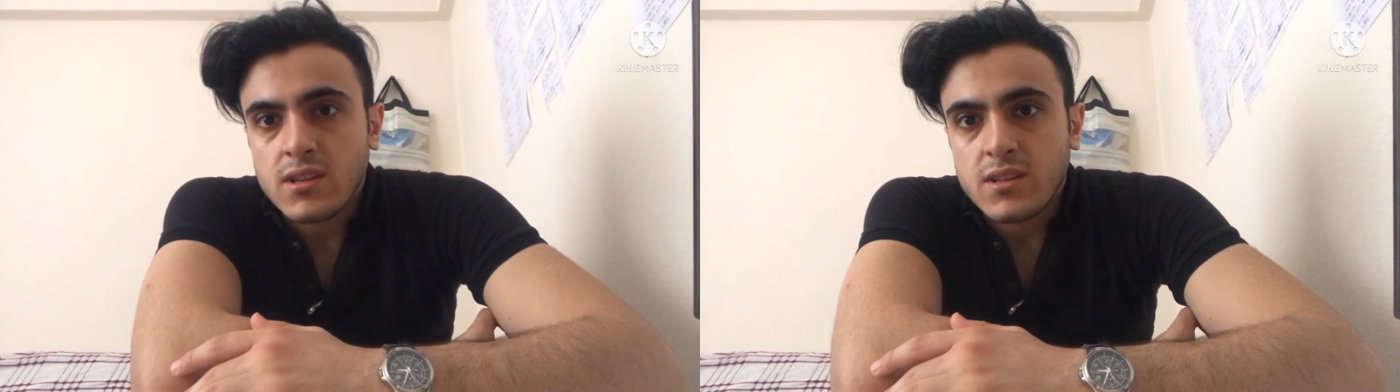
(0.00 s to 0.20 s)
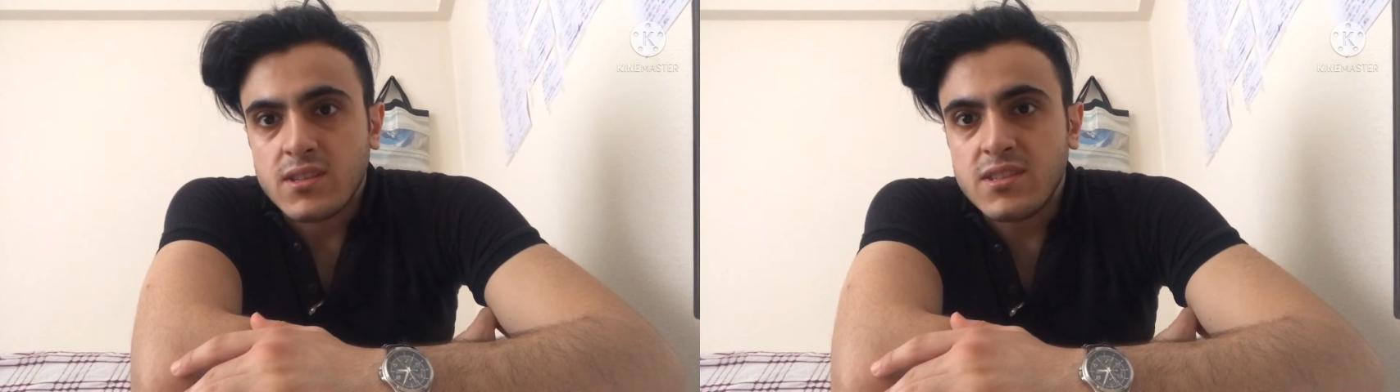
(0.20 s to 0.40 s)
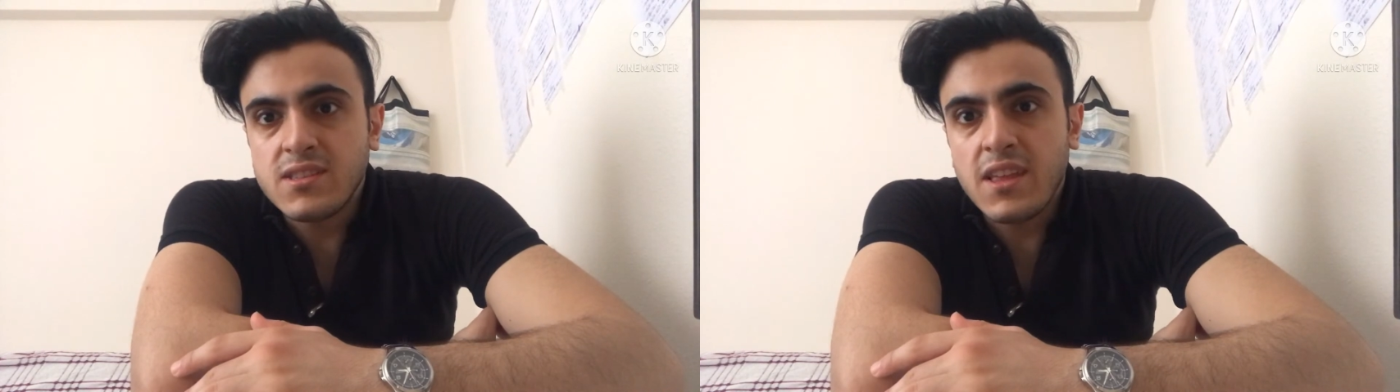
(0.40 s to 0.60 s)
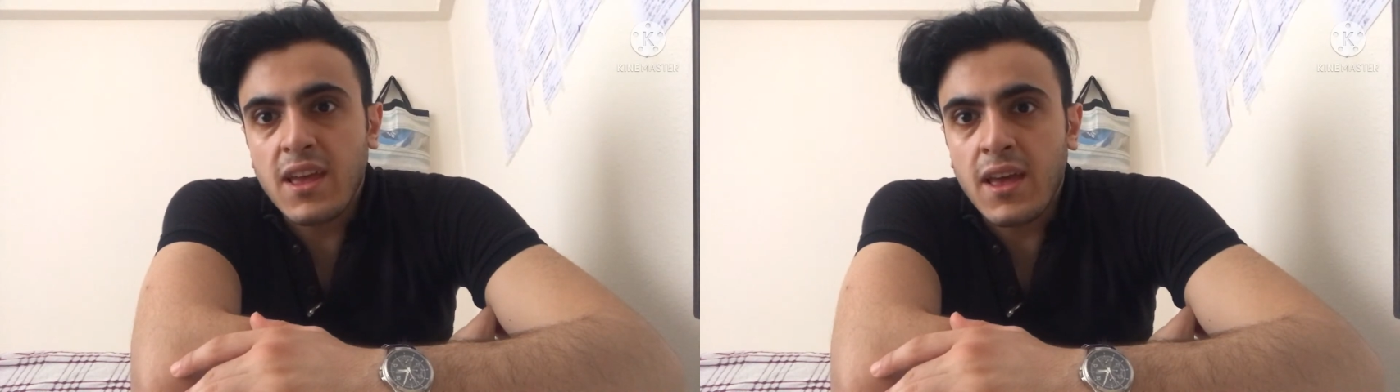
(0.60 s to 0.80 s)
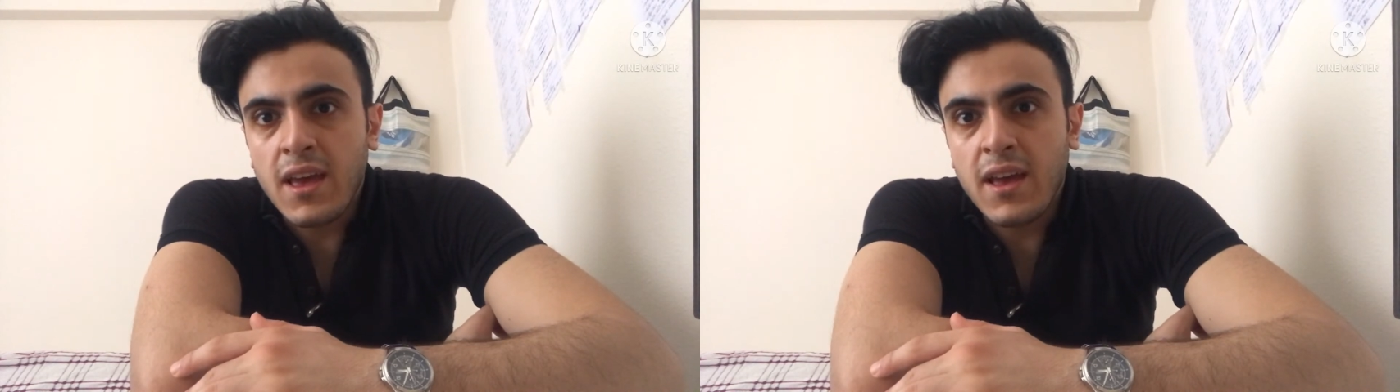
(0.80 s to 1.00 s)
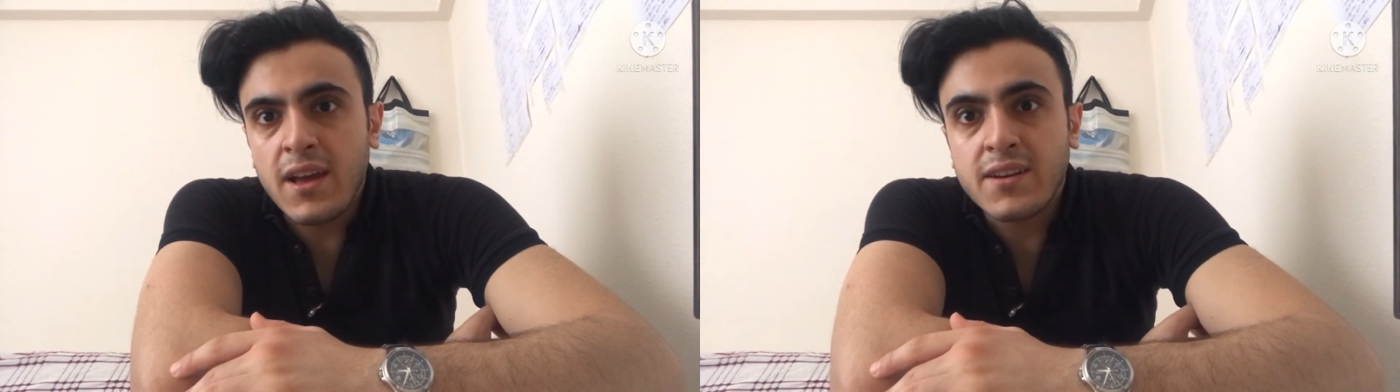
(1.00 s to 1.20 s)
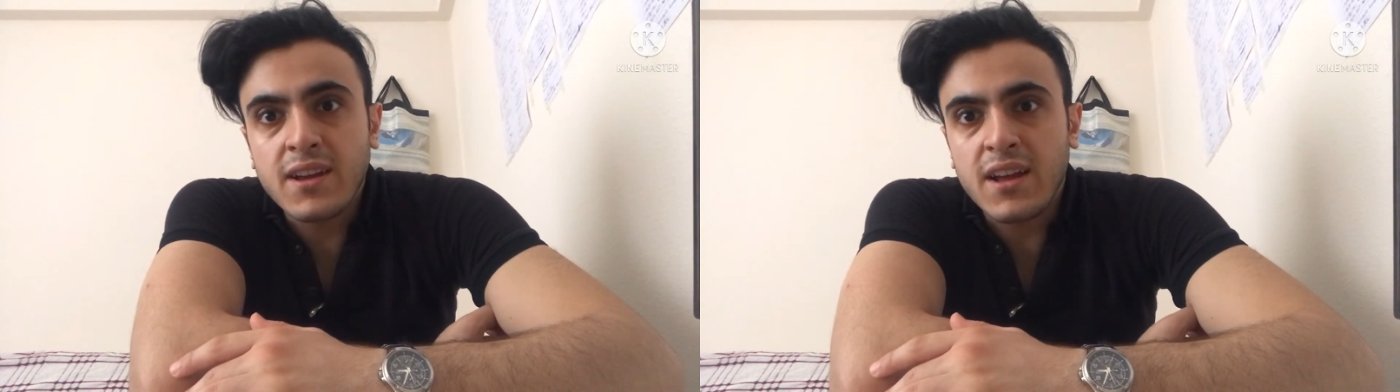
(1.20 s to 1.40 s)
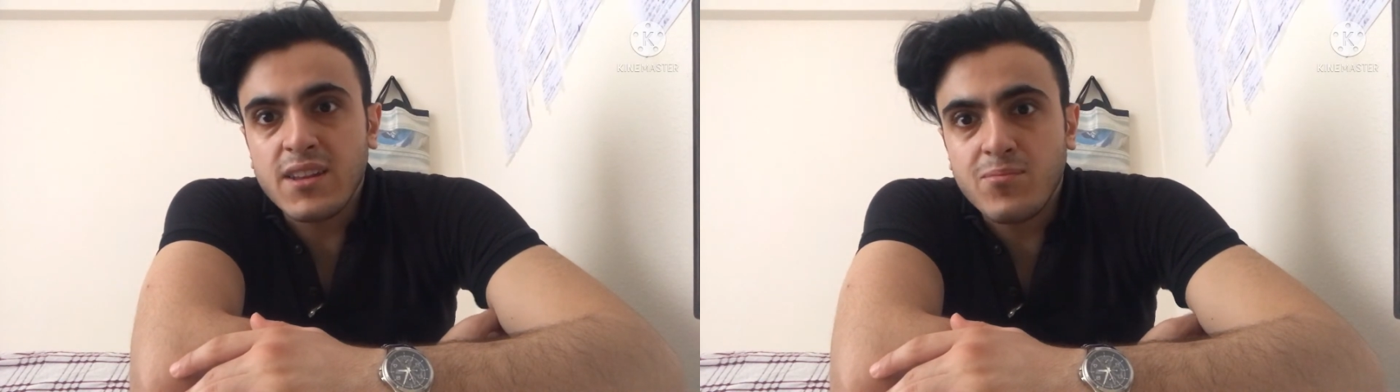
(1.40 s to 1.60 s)
Siz de eğer
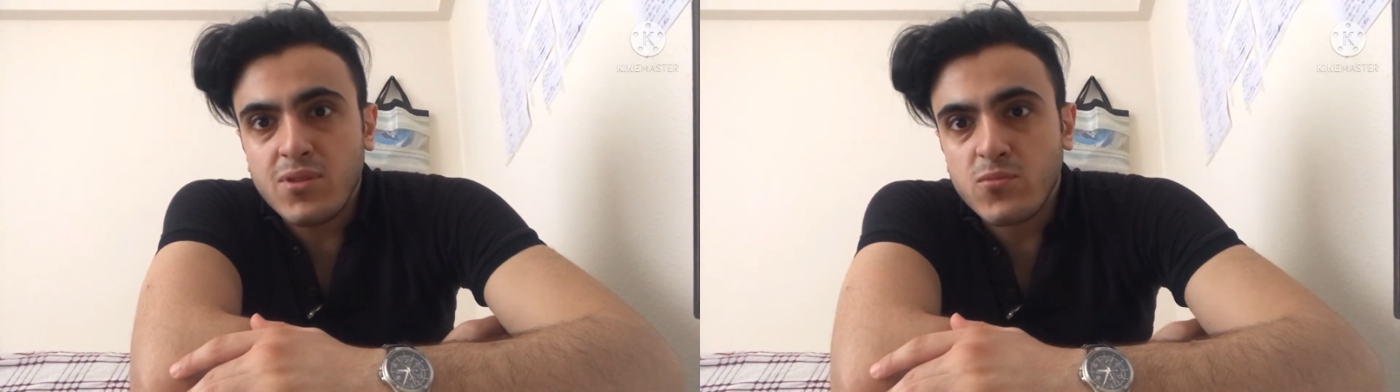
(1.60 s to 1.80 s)
yani bir